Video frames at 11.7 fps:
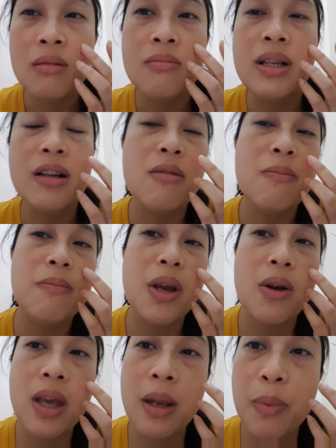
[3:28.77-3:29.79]
มันก็ไม่
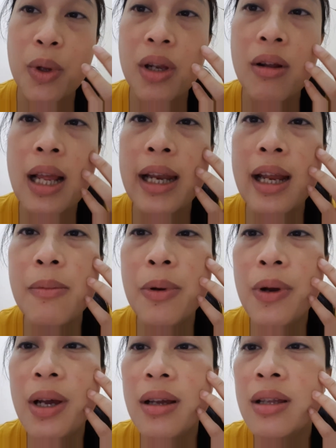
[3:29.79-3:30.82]
ค่อยเห็นผลเท่าไหร่นะเพราะ
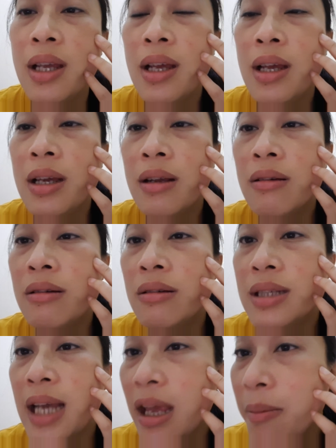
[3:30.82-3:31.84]
ว่า ก็
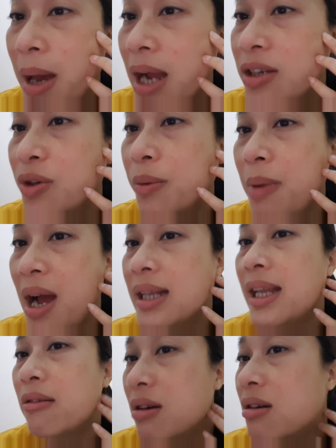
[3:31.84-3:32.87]
ใช้บ้างหยุดบ้าง
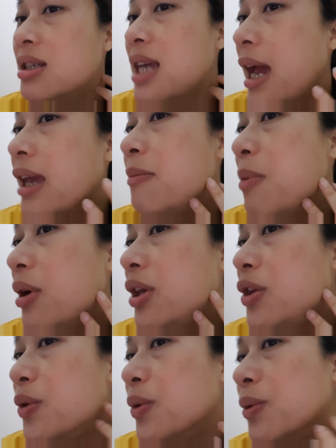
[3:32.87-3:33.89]
แต่ว่าก็ใช้บ่อย
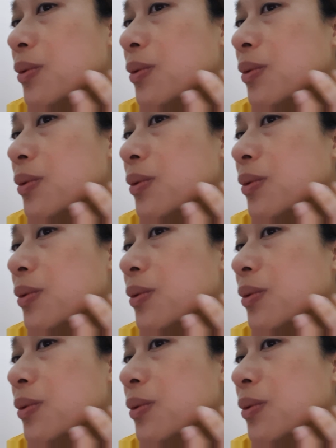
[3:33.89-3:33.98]
อยู่